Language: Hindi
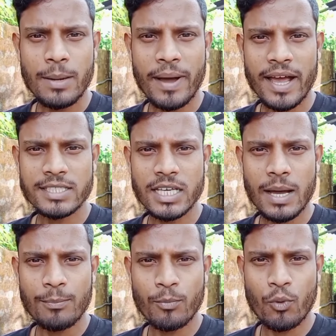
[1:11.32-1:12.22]
इन भाई
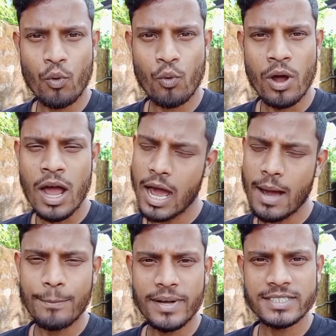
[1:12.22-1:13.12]
साहब को
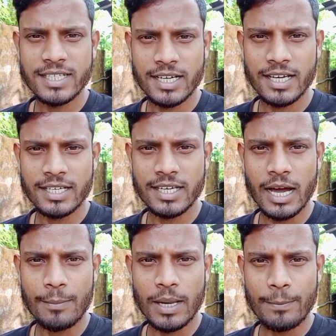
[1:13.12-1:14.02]
हम पर शक है
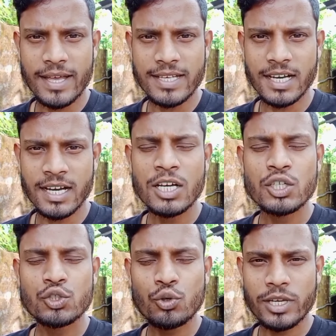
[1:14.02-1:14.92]
कि हमने पैसा
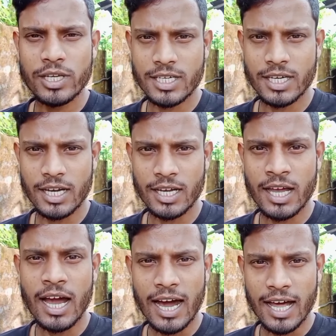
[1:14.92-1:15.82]
चोरी किया है
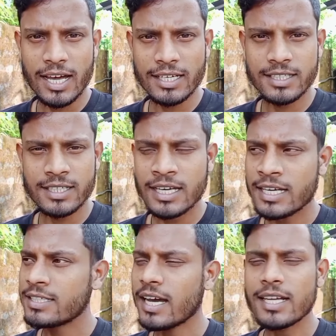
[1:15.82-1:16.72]
हालांकि
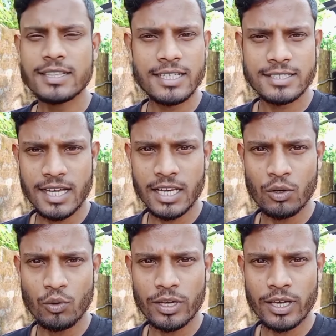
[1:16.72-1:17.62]
यहाँ इतने सारे
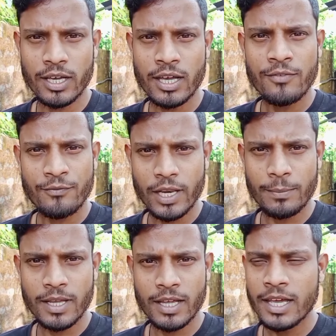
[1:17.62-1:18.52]
लोग हैं
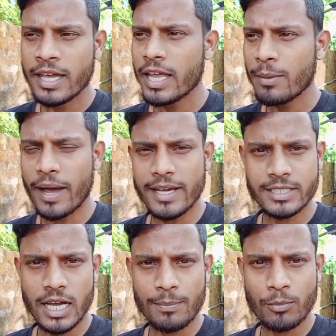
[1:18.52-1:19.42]
फिर भी इन भाई
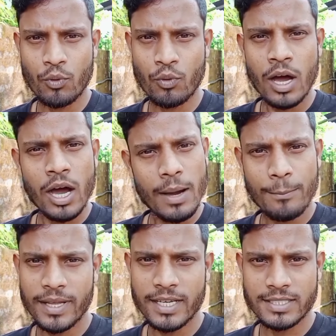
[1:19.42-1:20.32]
साहब को
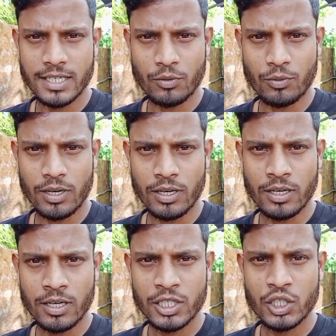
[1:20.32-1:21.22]
हम पर ही शक हुआ
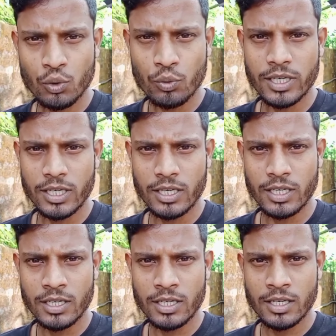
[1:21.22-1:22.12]
क्योंकि
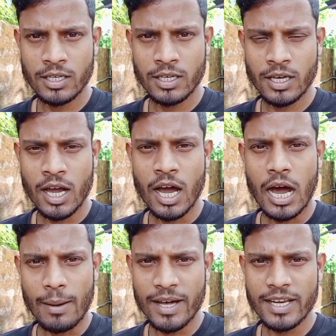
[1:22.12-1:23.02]

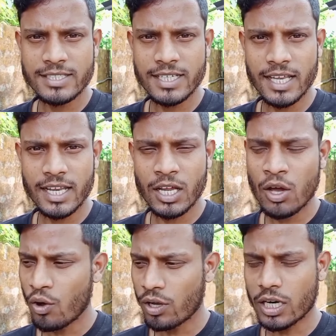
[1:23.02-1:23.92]
हमारे चेहरे
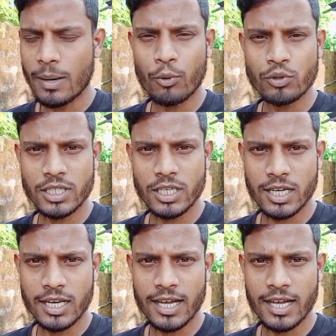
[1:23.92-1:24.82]
और कपड़ों से
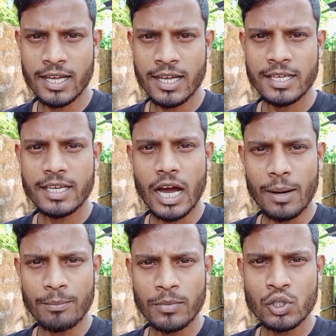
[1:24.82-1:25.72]
लग रहा है कि
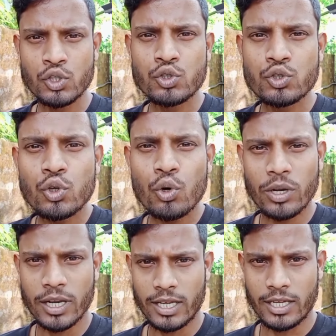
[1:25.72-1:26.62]
हम
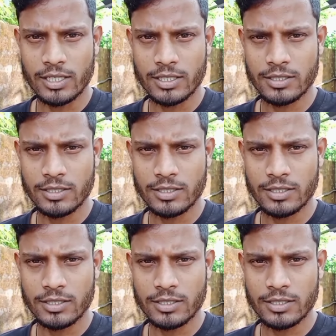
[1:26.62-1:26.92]
चोर हैं